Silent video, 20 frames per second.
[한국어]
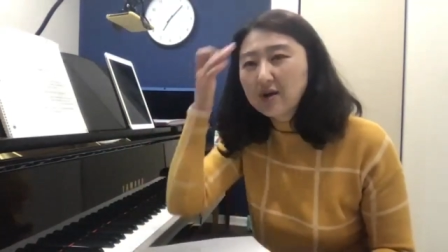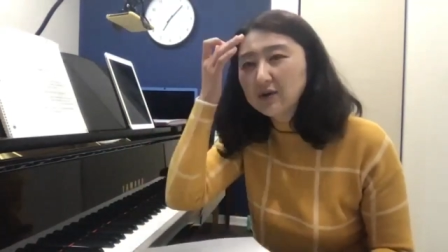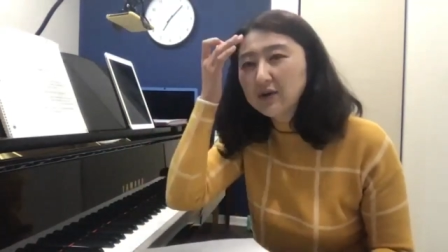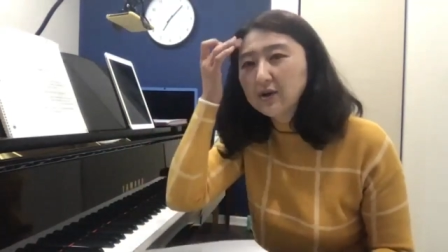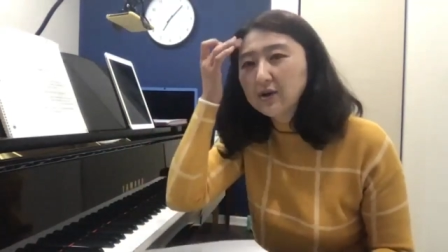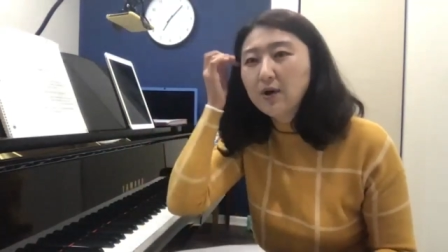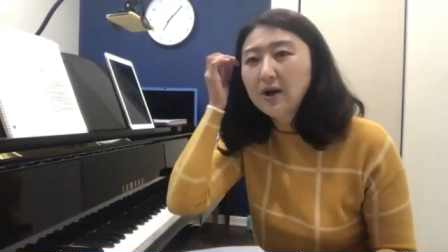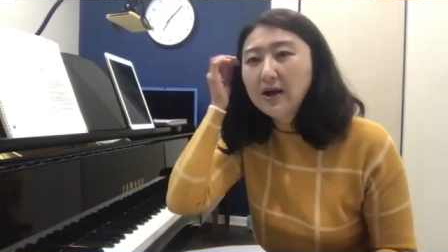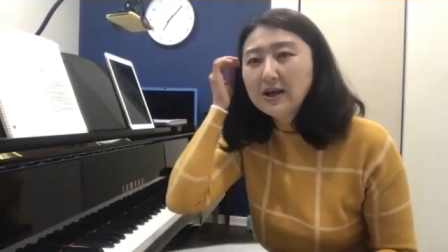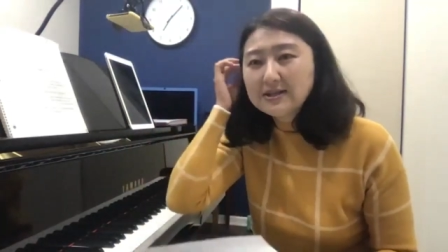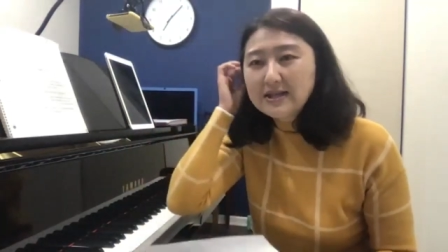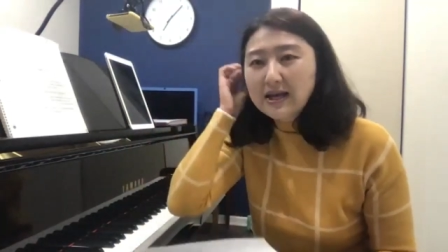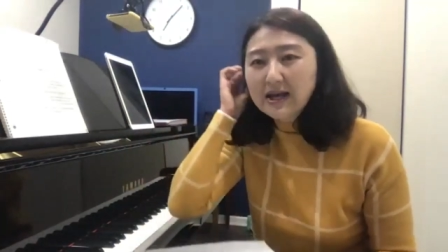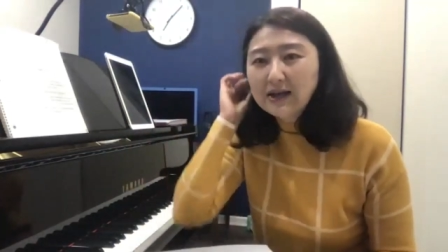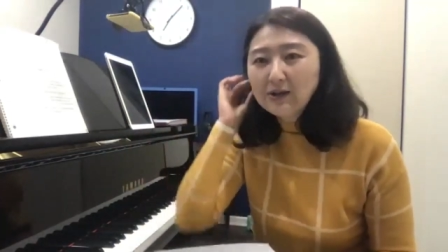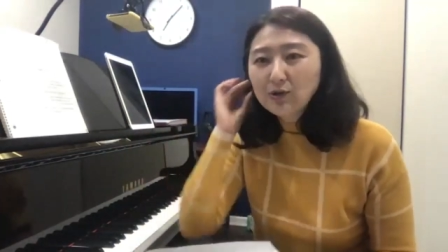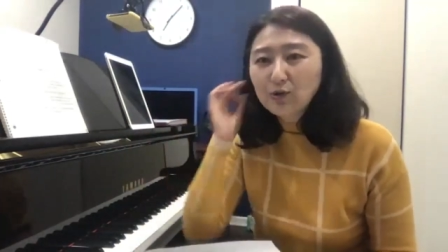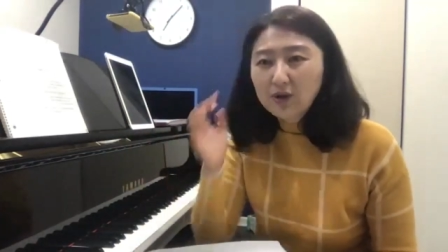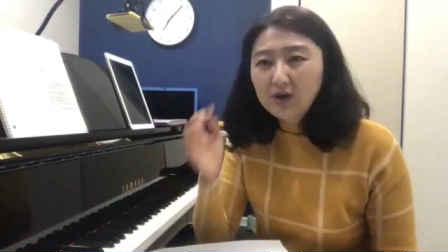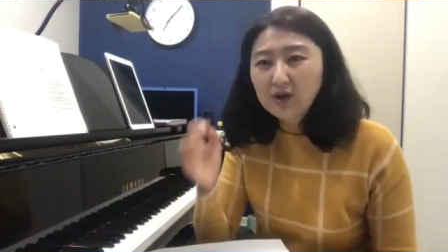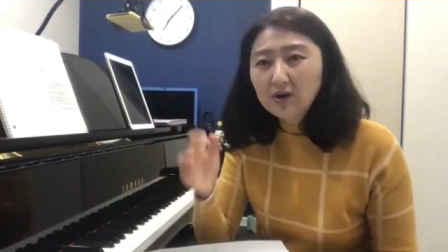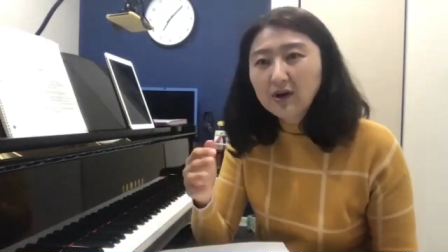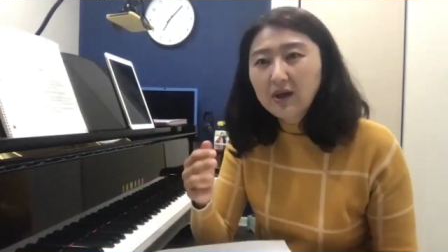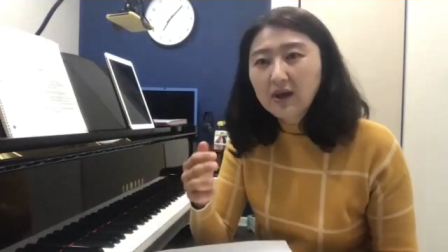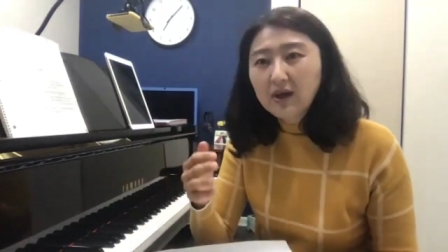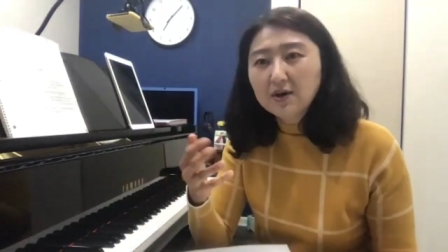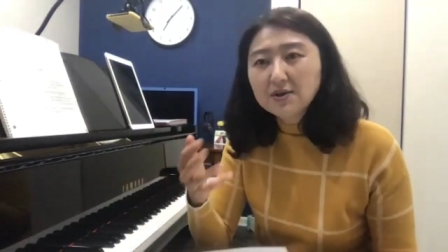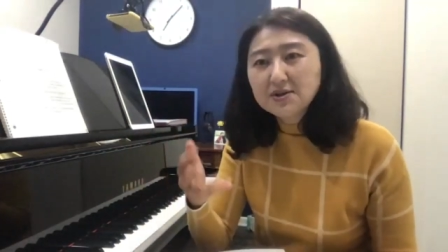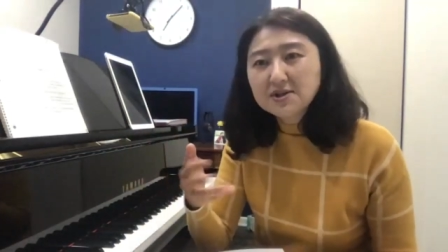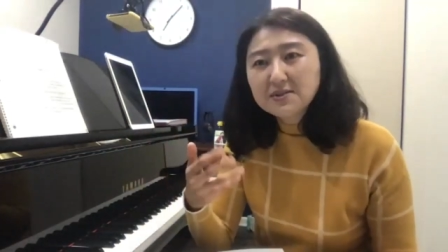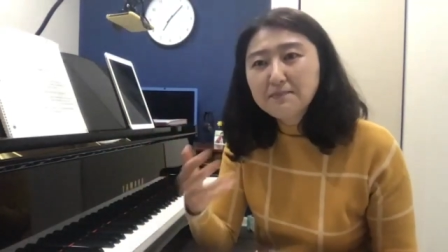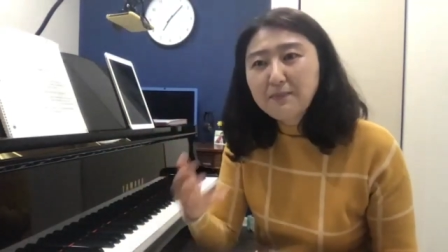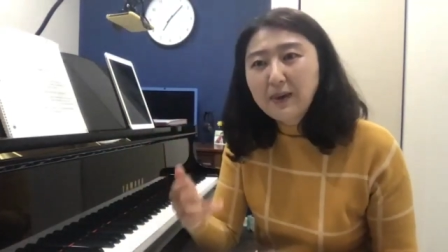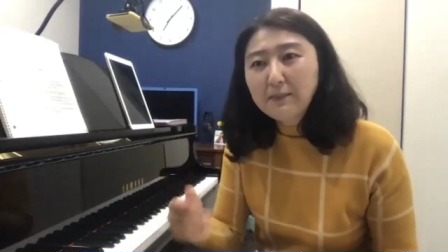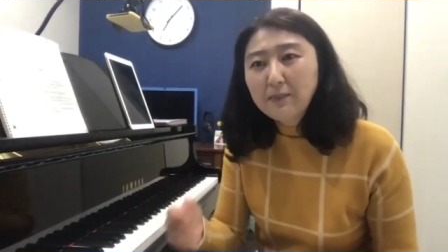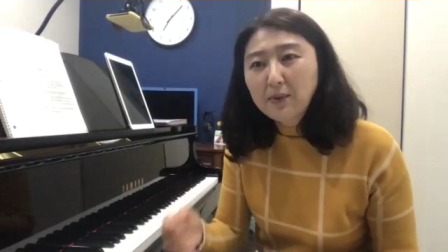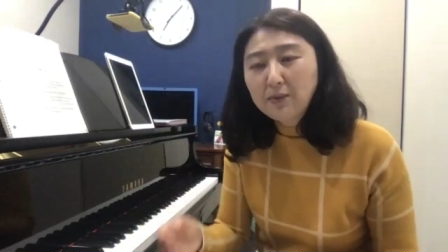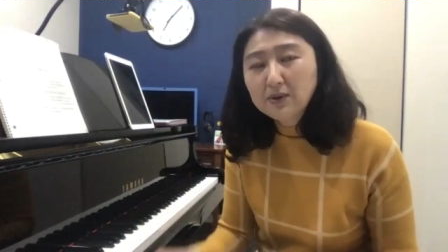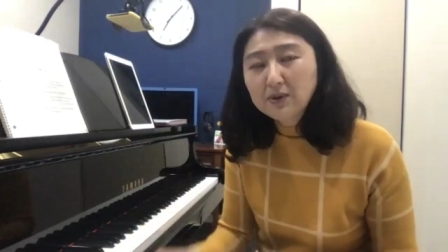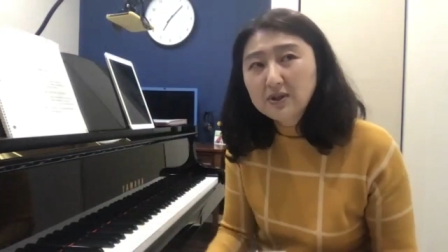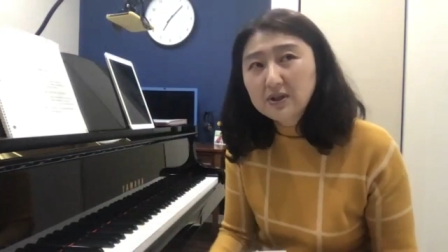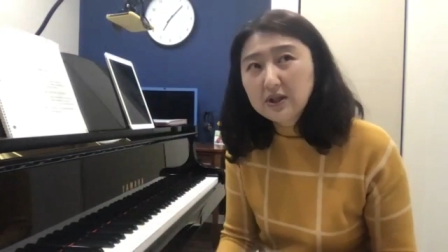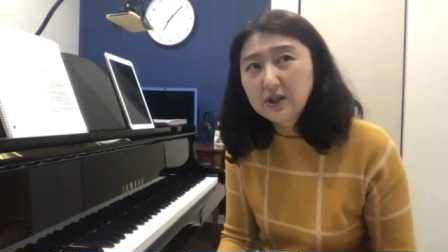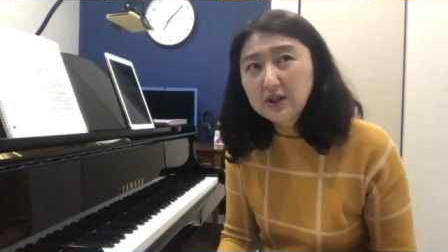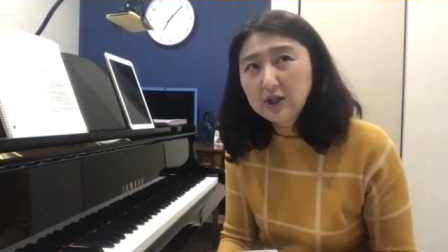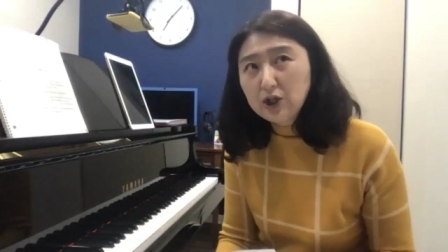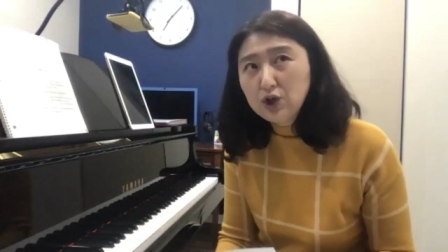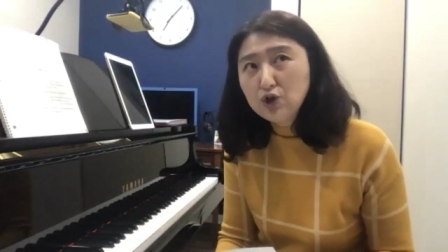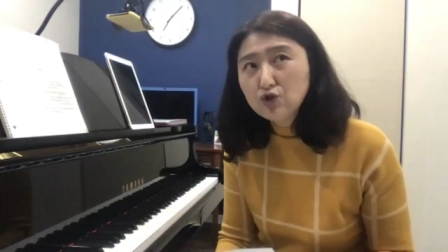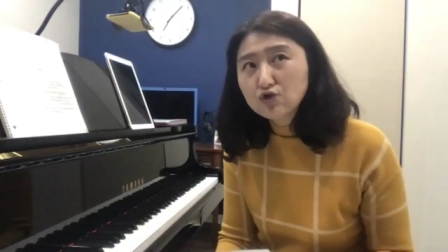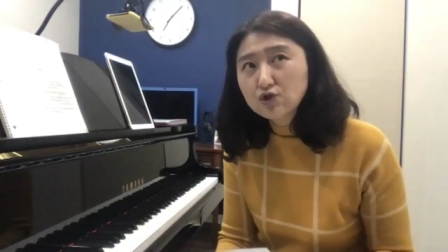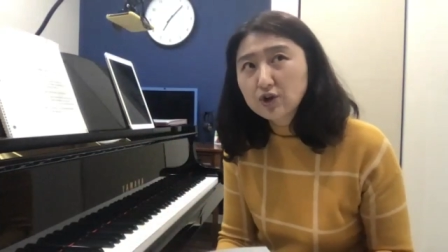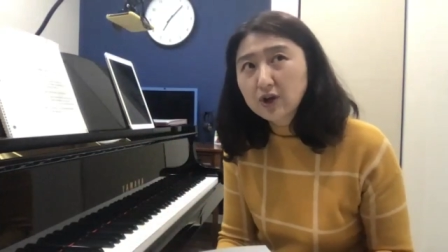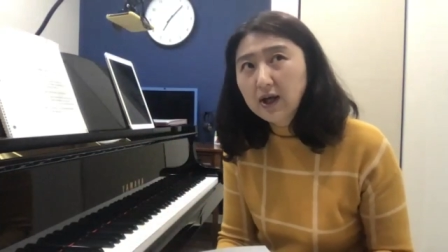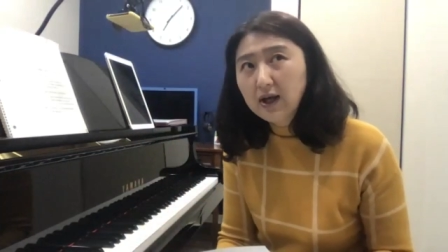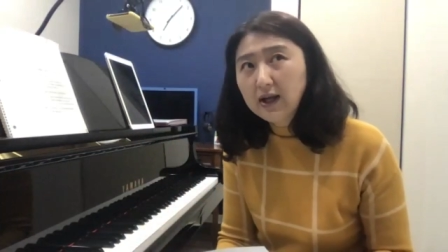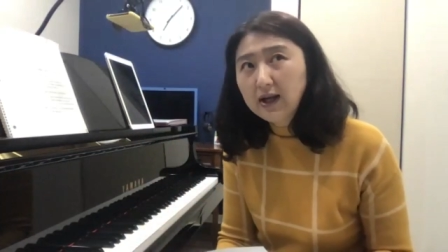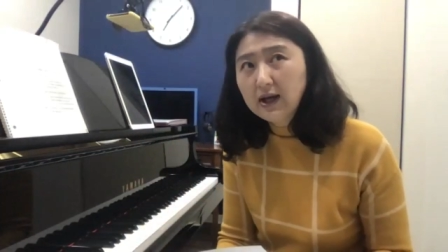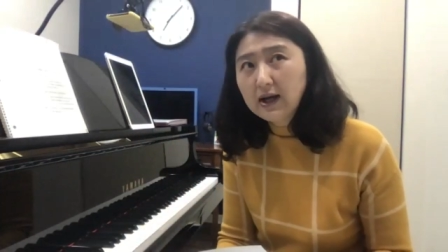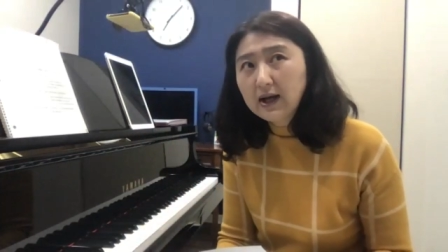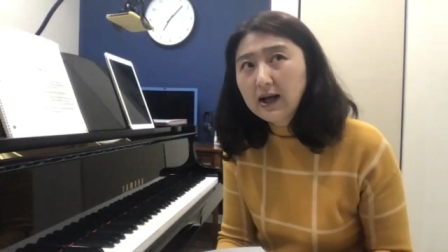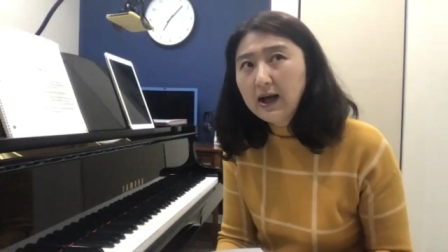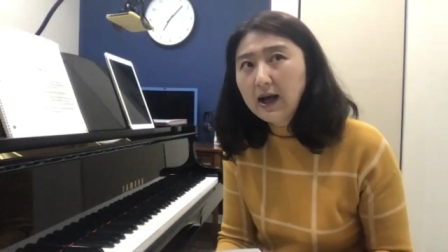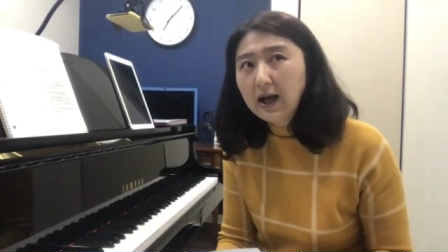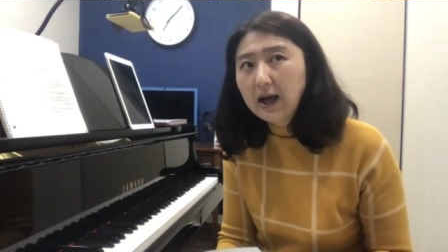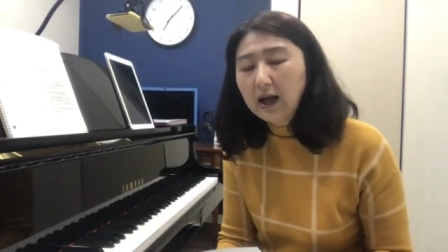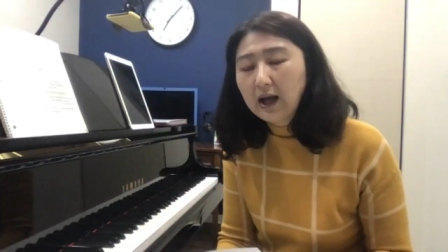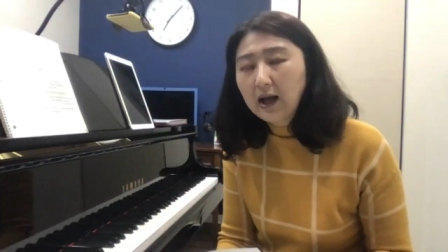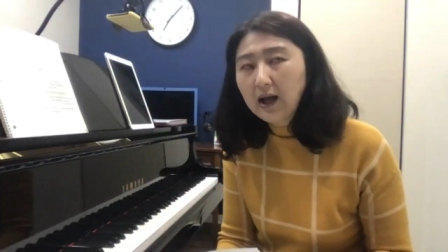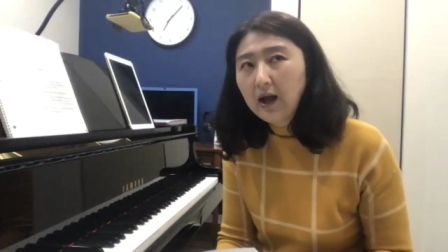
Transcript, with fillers: 그리고 제가 또 이렇게 연습 방법을 드리는 이유 중에 하나가